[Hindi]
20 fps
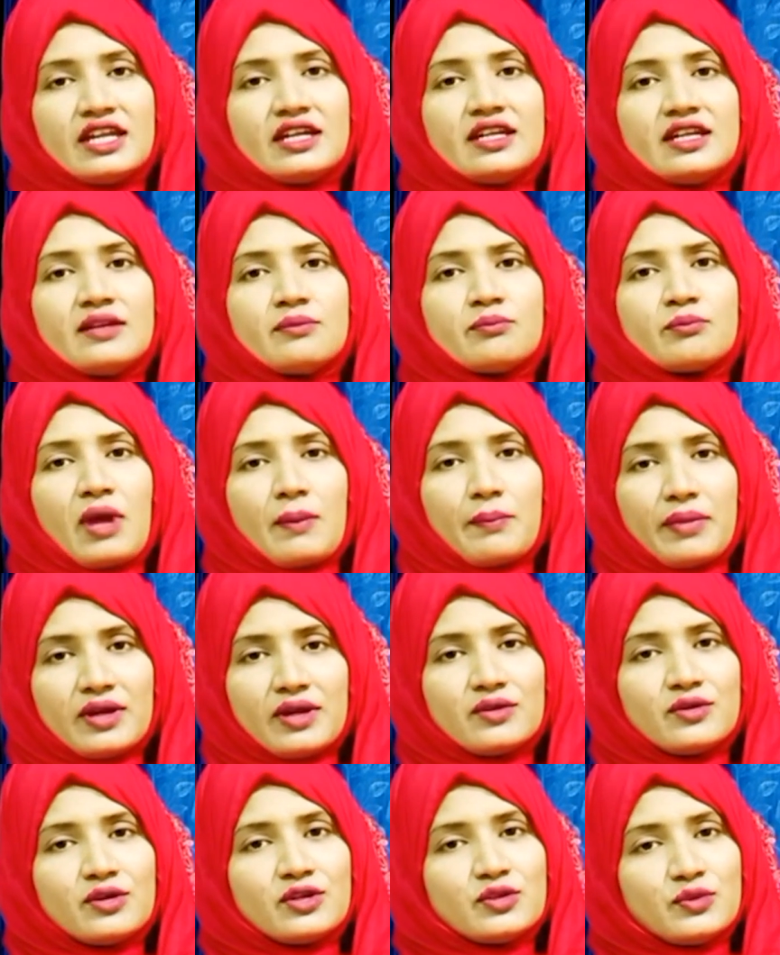ने कपल
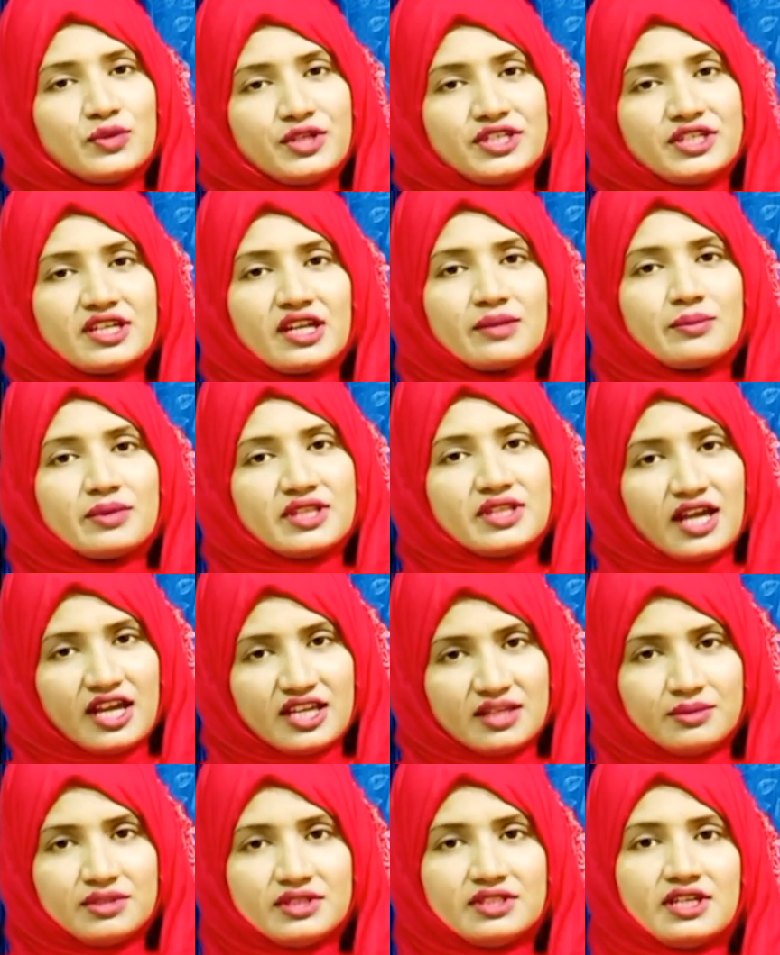को ट्वीट कर बधाई
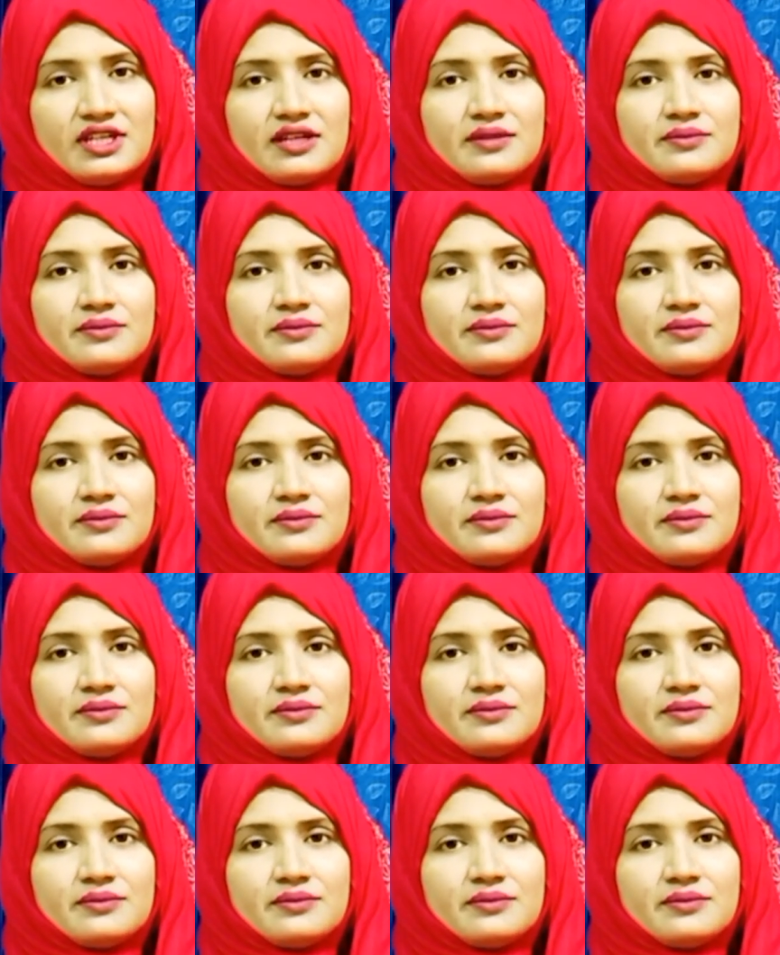भी दिया